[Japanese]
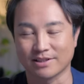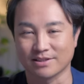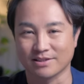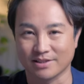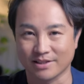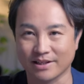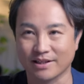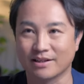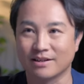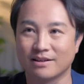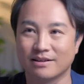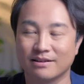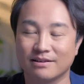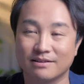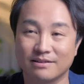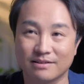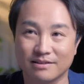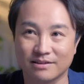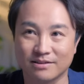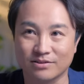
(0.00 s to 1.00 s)
ですね、
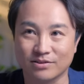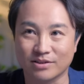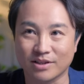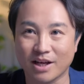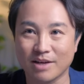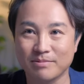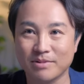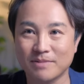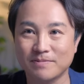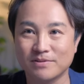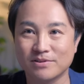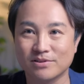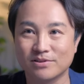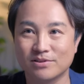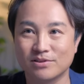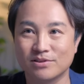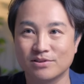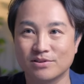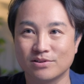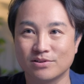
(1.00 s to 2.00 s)
えっと、
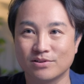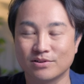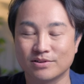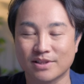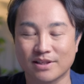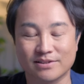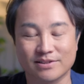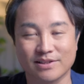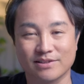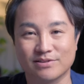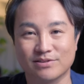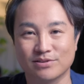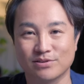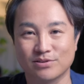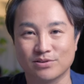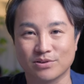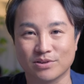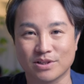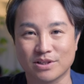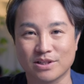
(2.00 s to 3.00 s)
タイムラプスの撮影する
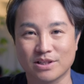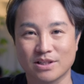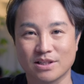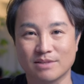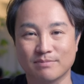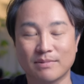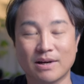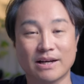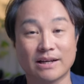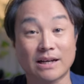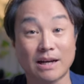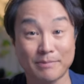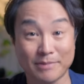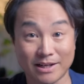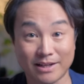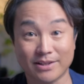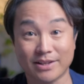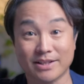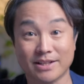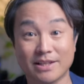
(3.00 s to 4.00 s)
ときに、まあ
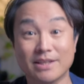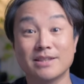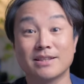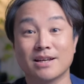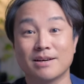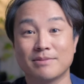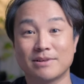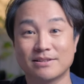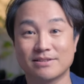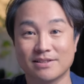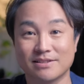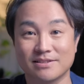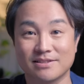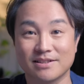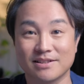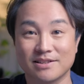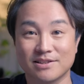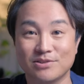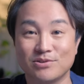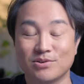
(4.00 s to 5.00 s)
カメラ内でインターバル撮
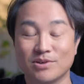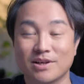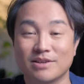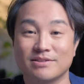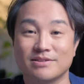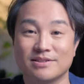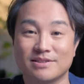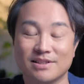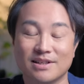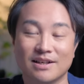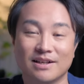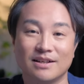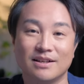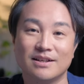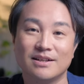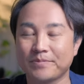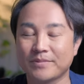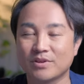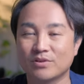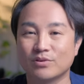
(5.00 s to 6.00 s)
影機能があるんですが、
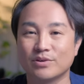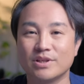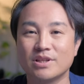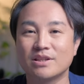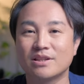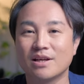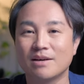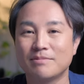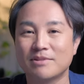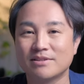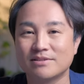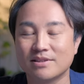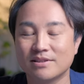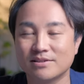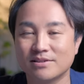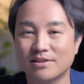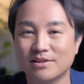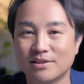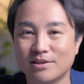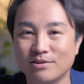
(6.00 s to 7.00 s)
そのインターバル撮
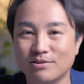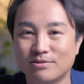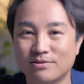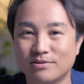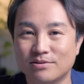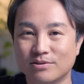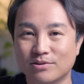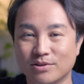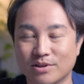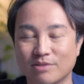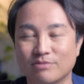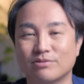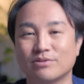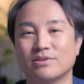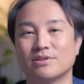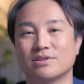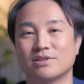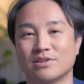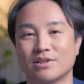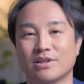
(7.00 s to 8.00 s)
影機能を行うと
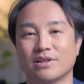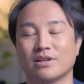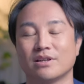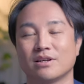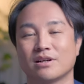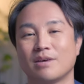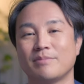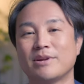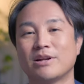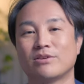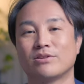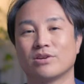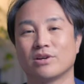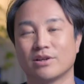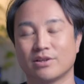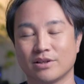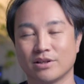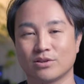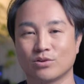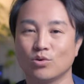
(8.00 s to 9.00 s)
ですね、カメラの中
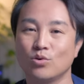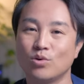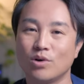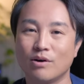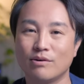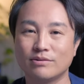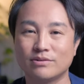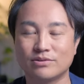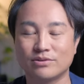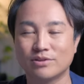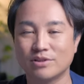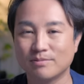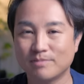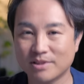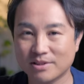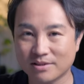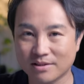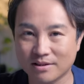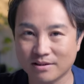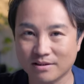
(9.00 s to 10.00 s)
で動画を作りま
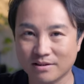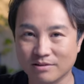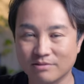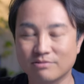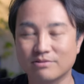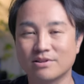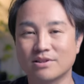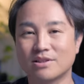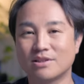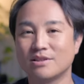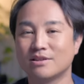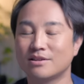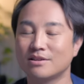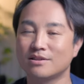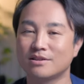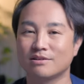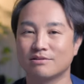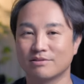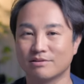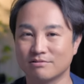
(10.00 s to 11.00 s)
すかっていう風に聞いてき
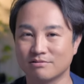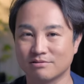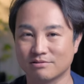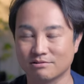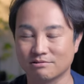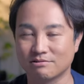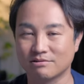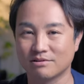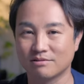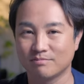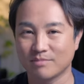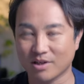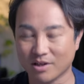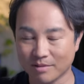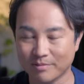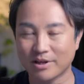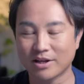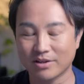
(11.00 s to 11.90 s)
てくれるんですよ。まあ、カメ